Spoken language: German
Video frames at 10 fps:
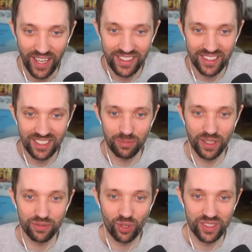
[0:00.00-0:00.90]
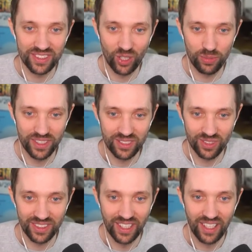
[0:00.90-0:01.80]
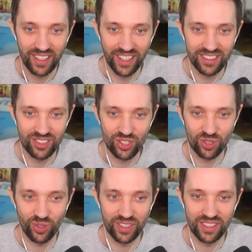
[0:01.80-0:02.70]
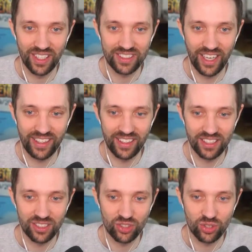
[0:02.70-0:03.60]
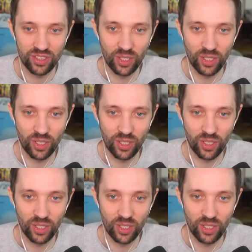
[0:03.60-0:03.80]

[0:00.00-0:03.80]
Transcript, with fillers: Äh, hier sieht man voll sauber so einen Katzenstreu. Da ist ein Katzenstreu.